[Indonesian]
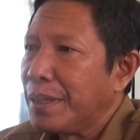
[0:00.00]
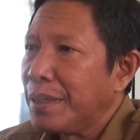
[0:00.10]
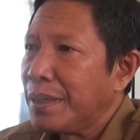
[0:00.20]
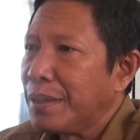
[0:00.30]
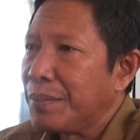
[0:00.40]

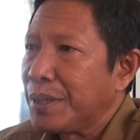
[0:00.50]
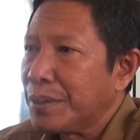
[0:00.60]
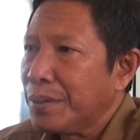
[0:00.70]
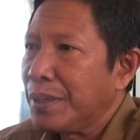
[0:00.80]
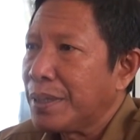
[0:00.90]
uh,
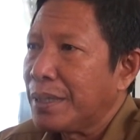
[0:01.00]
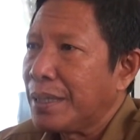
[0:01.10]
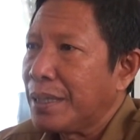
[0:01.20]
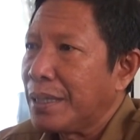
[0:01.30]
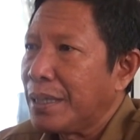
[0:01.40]
besok
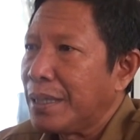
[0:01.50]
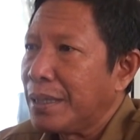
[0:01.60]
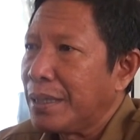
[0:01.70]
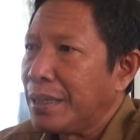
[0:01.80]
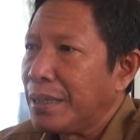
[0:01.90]
ada
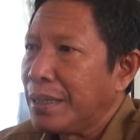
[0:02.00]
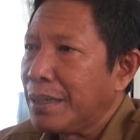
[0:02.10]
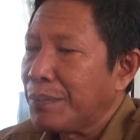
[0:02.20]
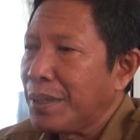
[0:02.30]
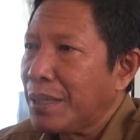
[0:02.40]

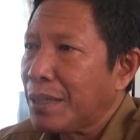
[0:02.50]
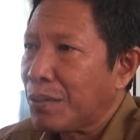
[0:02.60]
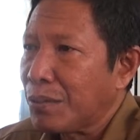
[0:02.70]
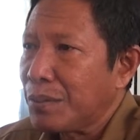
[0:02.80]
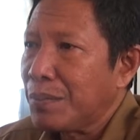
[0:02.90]
apa
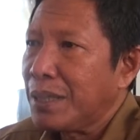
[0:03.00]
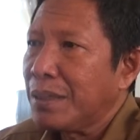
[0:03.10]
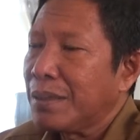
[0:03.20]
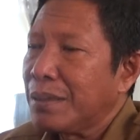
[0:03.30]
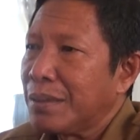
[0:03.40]

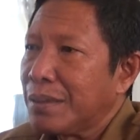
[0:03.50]
rekrutmen